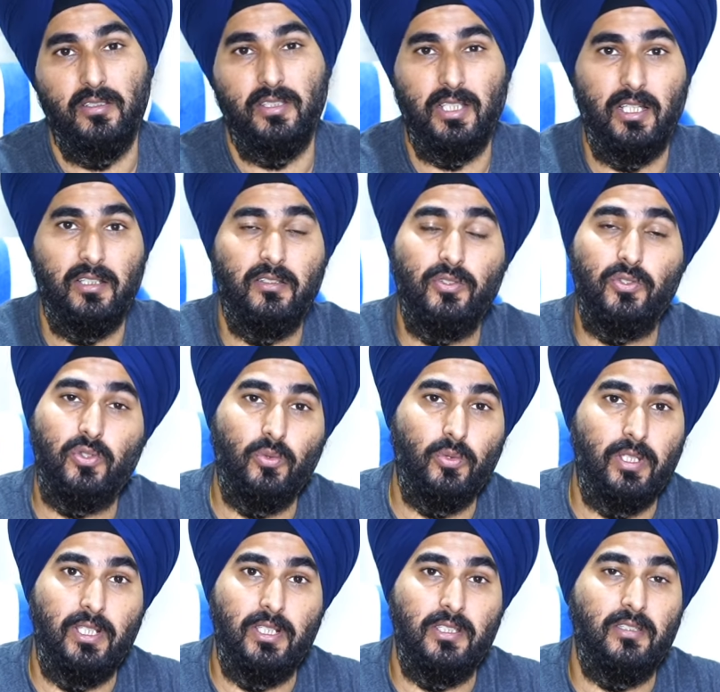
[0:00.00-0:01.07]
ज़्यादा
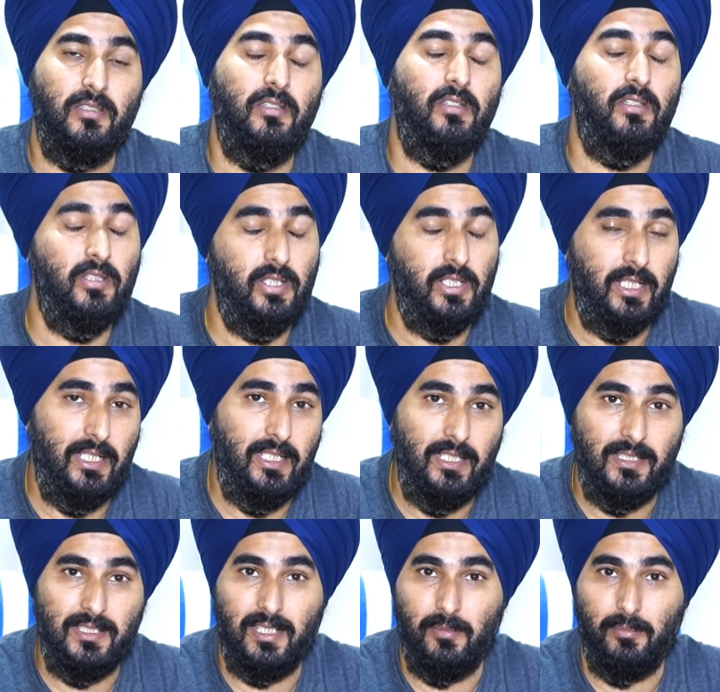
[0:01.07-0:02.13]
स्टूडेंट्स
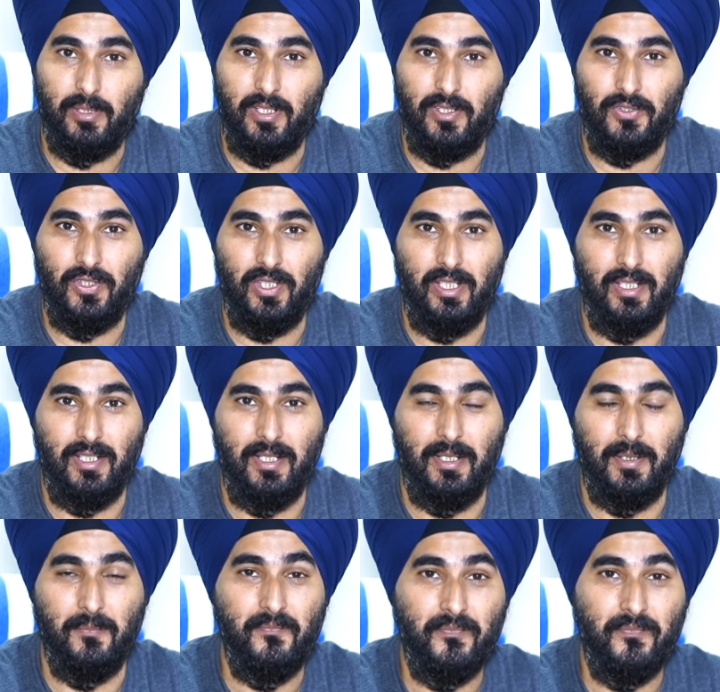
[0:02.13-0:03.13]
रीडिंग से परेशान हैं